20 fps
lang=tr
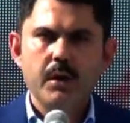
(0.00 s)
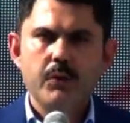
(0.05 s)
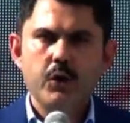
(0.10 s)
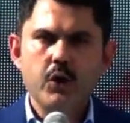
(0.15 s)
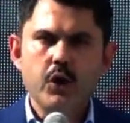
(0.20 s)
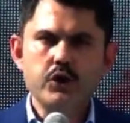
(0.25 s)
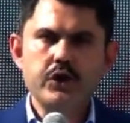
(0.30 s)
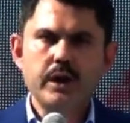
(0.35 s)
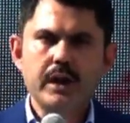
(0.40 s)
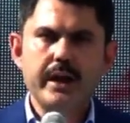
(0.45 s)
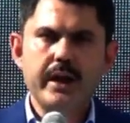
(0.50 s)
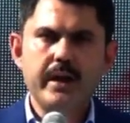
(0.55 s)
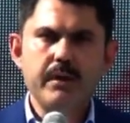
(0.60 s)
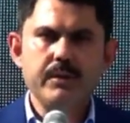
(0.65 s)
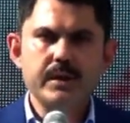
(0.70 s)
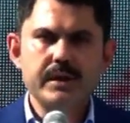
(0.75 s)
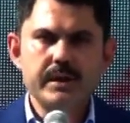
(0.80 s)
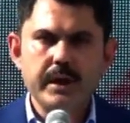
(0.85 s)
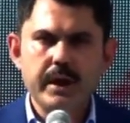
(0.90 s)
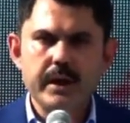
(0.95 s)

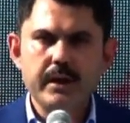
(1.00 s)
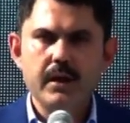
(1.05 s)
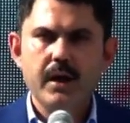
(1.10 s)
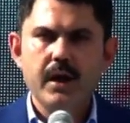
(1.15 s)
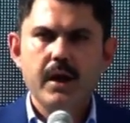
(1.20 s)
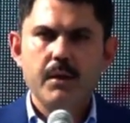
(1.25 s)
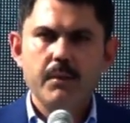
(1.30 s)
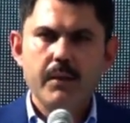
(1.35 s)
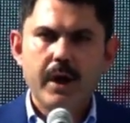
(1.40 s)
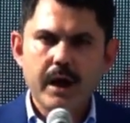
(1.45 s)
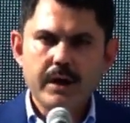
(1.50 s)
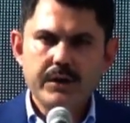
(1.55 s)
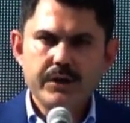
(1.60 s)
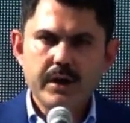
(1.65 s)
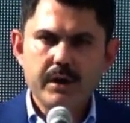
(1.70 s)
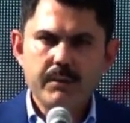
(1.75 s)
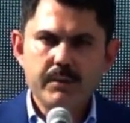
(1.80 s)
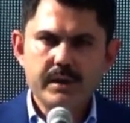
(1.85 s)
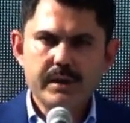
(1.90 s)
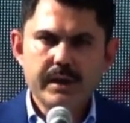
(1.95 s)
Projelerimizin
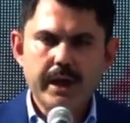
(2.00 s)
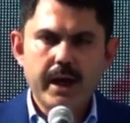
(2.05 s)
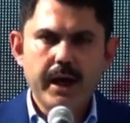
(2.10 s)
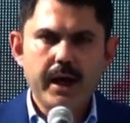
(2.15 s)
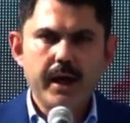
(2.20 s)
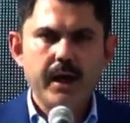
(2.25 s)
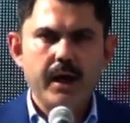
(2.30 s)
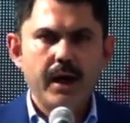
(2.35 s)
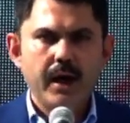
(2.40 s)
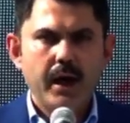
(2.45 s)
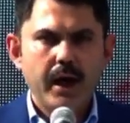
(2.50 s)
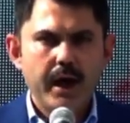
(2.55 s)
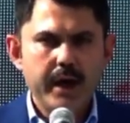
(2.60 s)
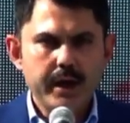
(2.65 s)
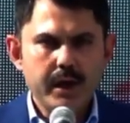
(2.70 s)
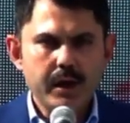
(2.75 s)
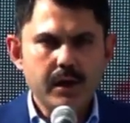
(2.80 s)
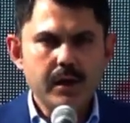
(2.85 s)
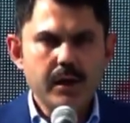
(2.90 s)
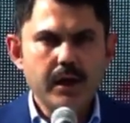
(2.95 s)
bahçemize
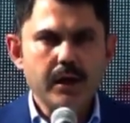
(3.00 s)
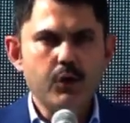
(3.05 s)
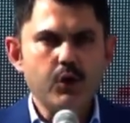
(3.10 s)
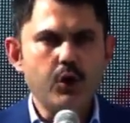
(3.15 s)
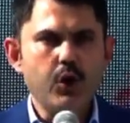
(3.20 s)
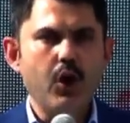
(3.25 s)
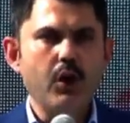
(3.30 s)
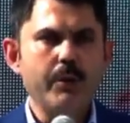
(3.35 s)
hayırlı uğurlu